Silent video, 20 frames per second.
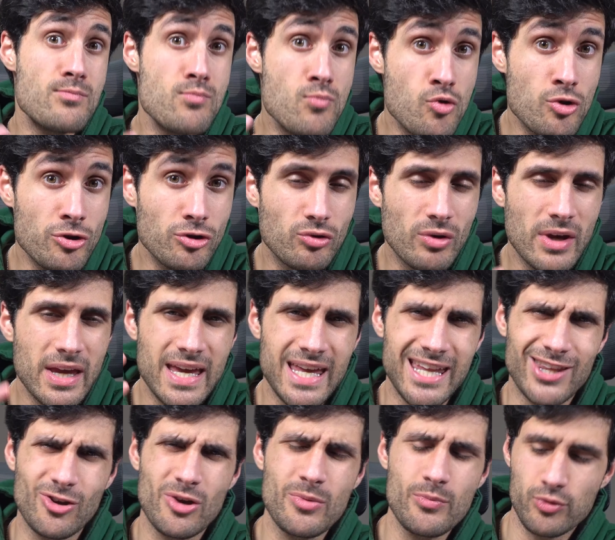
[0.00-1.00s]
muito,
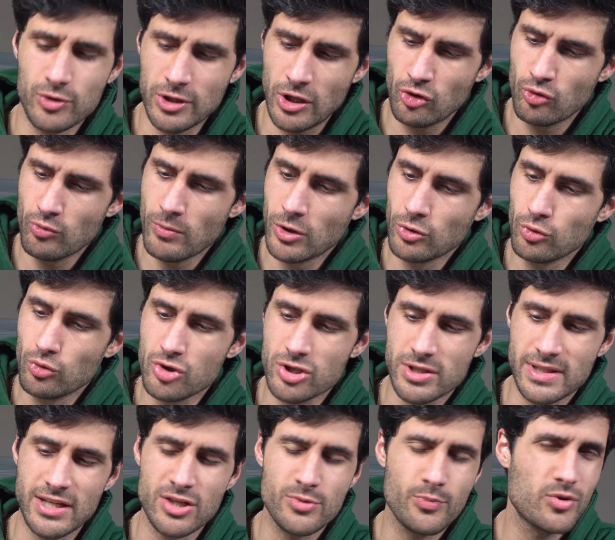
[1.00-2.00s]
então é importante uma luz que seja,